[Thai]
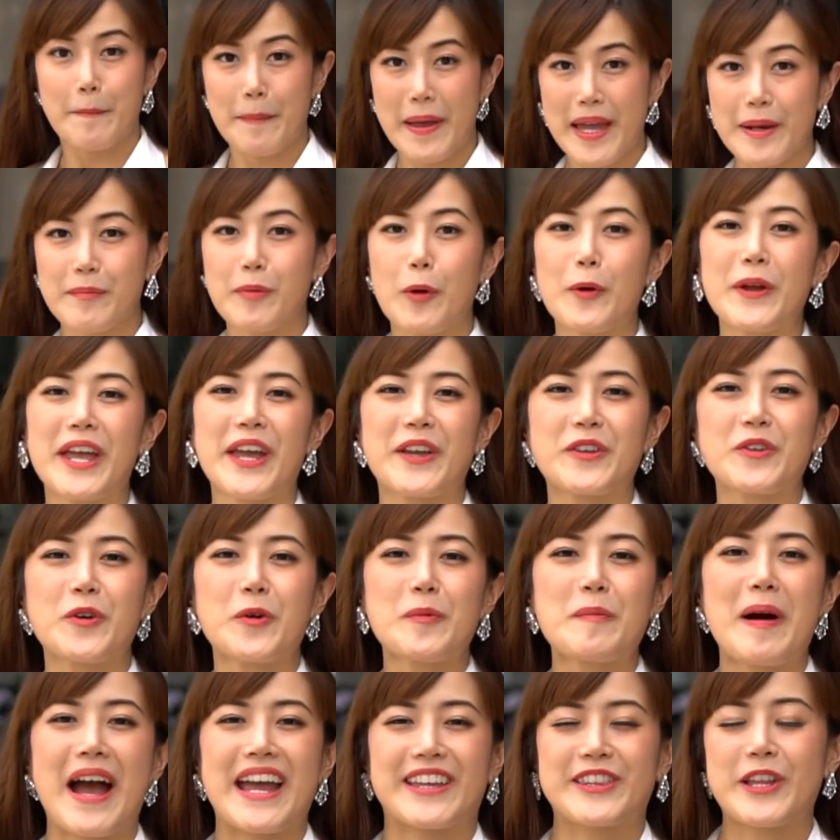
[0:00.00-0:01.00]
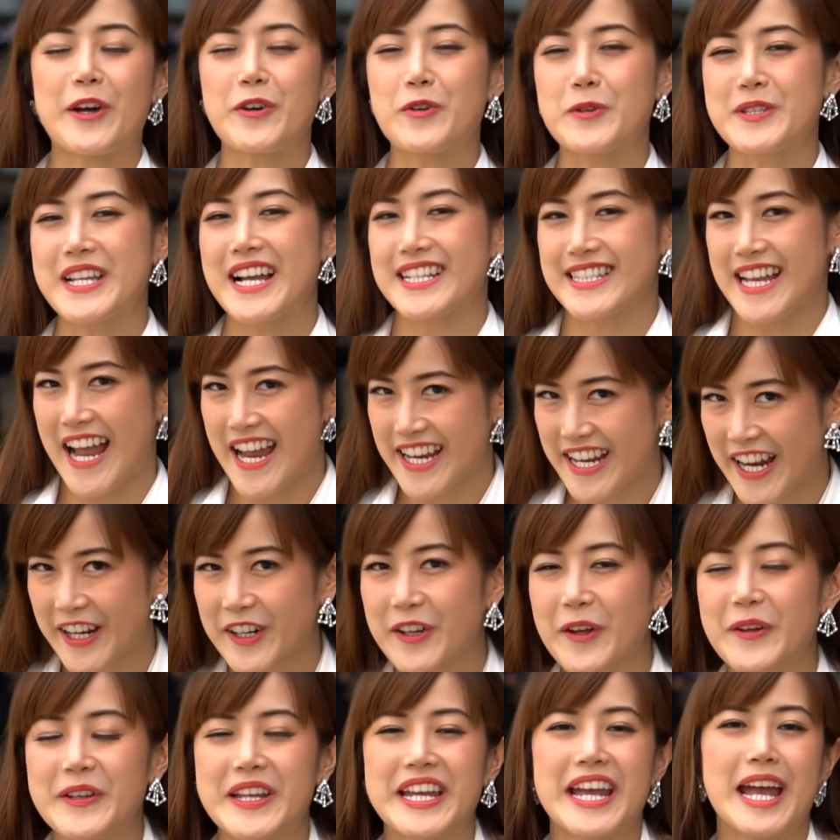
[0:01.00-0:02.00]
เป็นผู้หญิงยุคใหม่ต้องรู้จักใช้เท
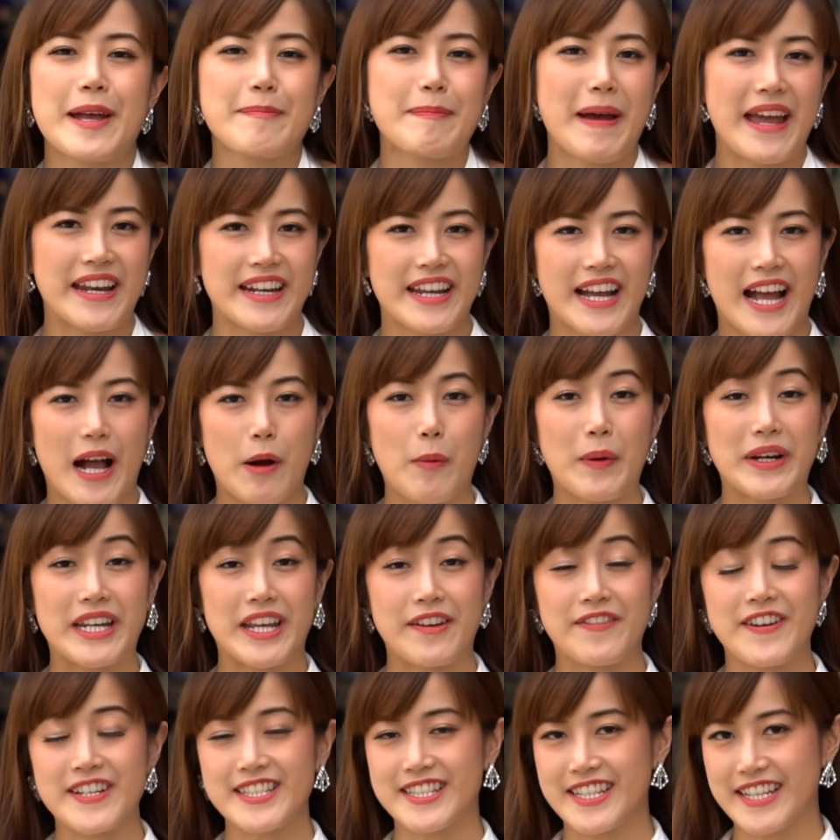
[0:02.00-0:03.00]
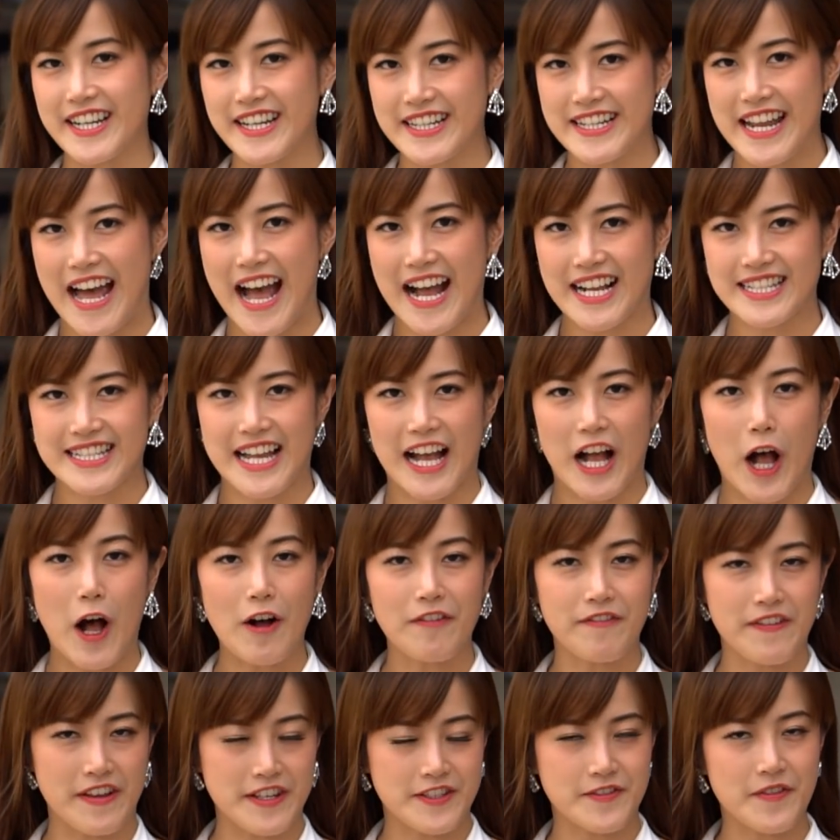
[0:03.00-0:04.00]
คโนโลยีให้เป็นนะคะวันนี้เพิ่งจะเดินทางจากอ
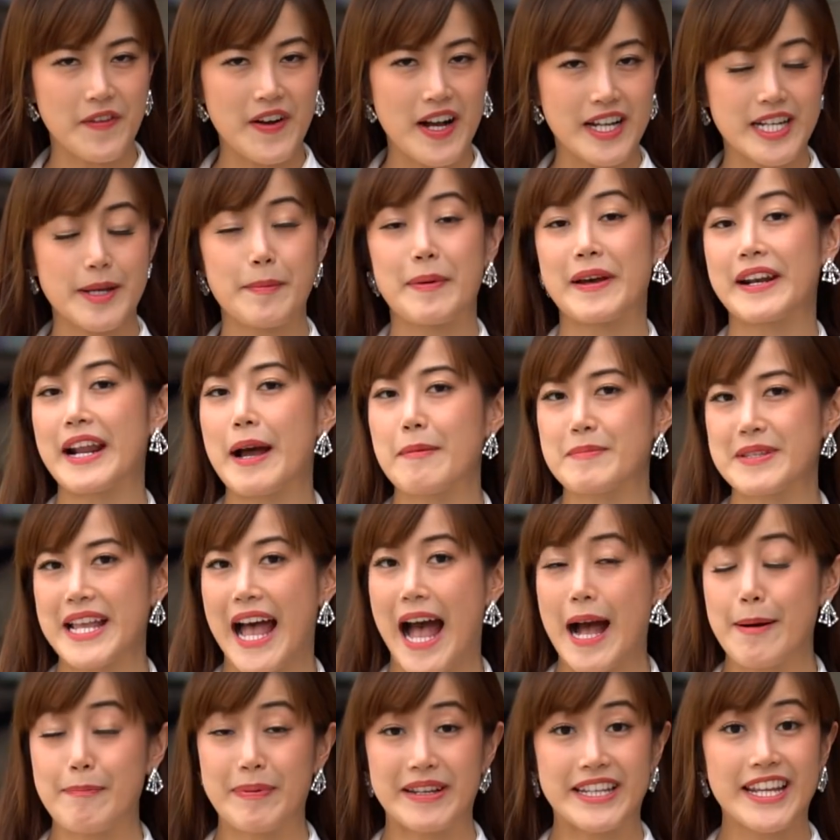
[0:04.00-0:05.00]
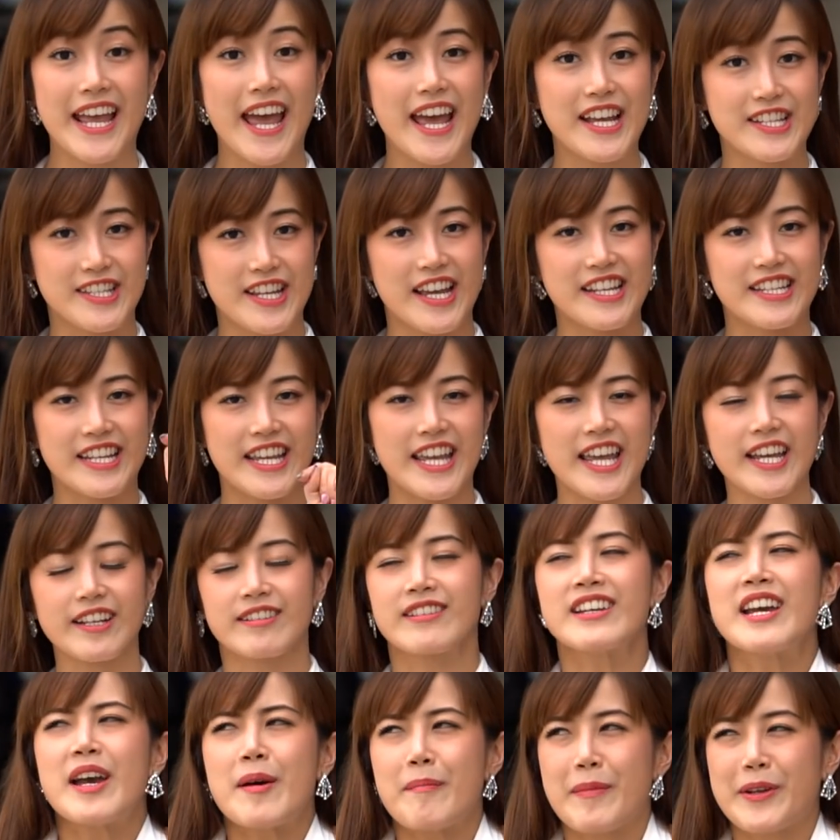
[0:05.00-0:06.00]
อฟฟิศเฟื่องที่พระราม3ไปที่เอเชียทิก
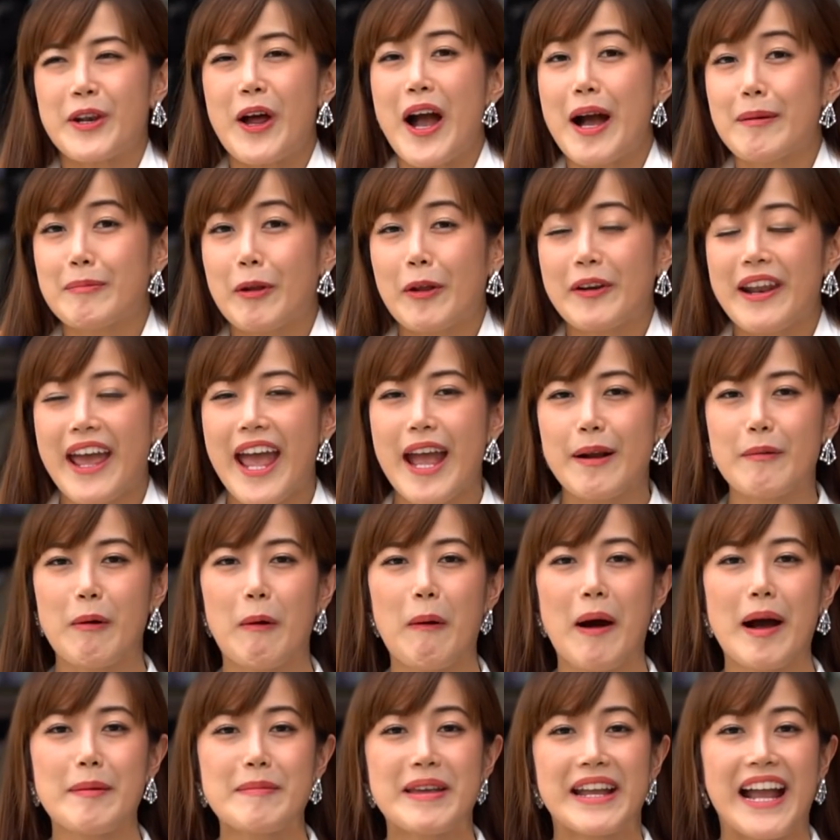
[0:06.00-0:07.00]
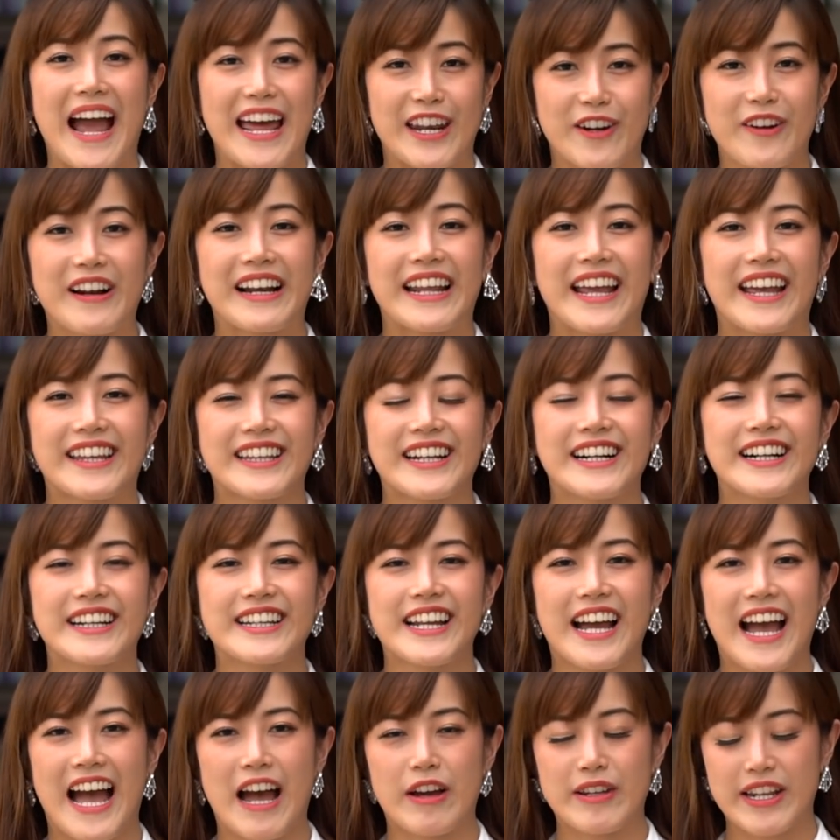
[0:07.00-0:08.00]
ไม่ต้องขับรถเองเพราะว่ามีงานต้องเคลียร์เยอะ
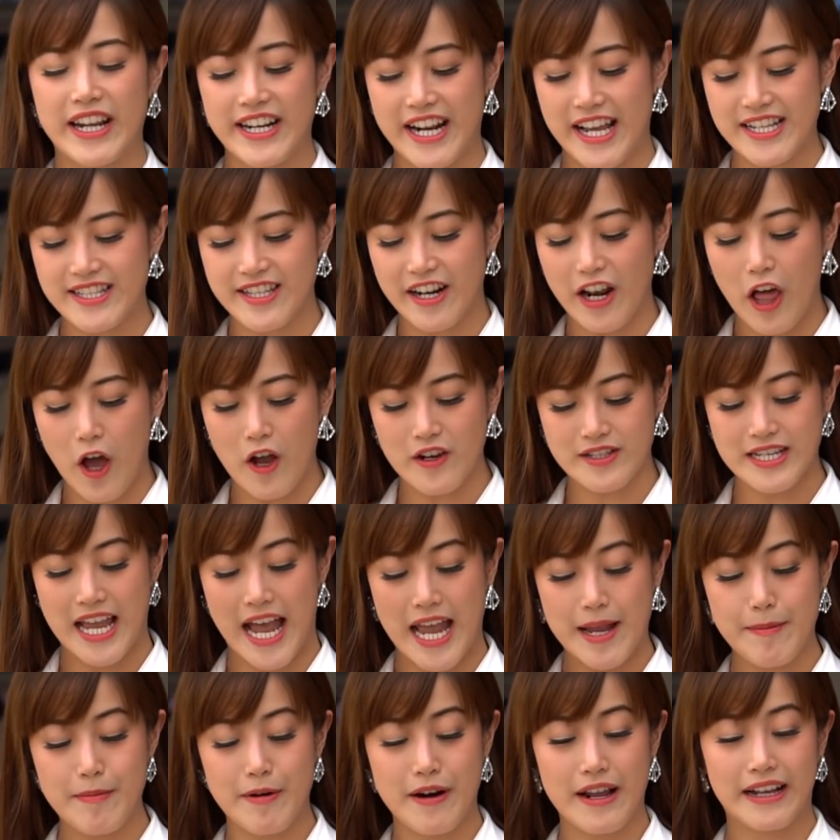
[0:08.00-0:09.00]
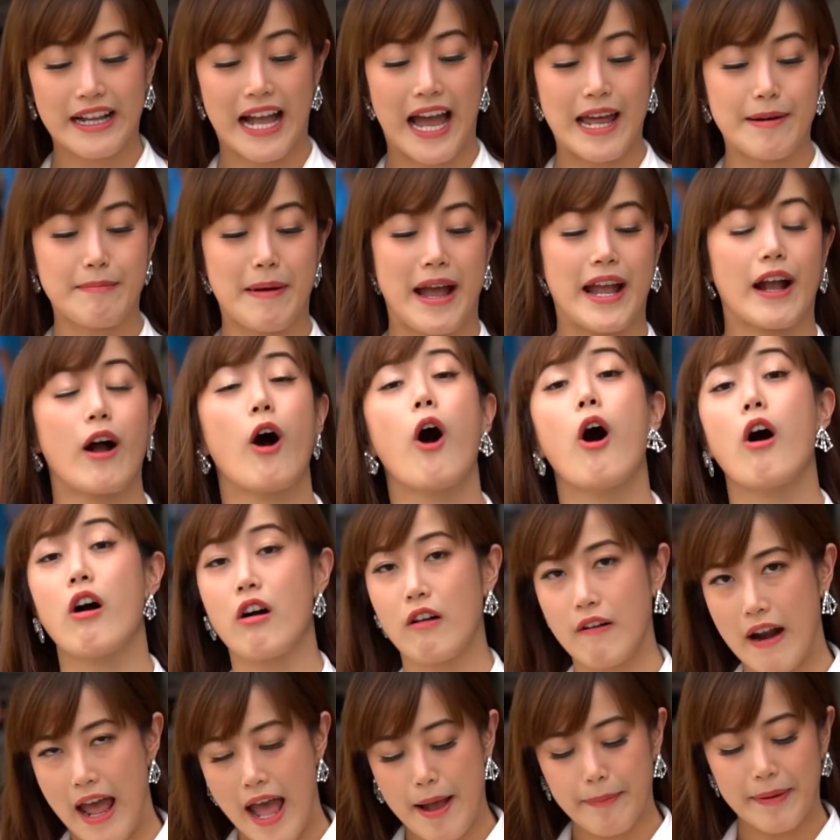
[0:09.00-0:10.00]
นะคะดังนั้นจะลองใช้บริการใหม่ของ
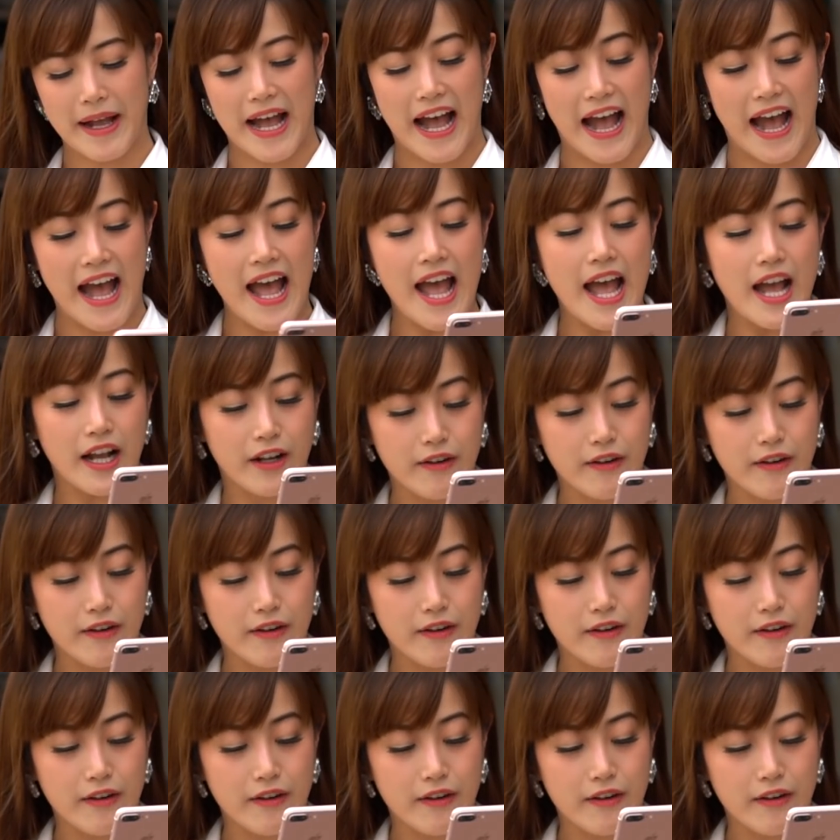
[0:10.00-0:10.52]
Grab ค่ะ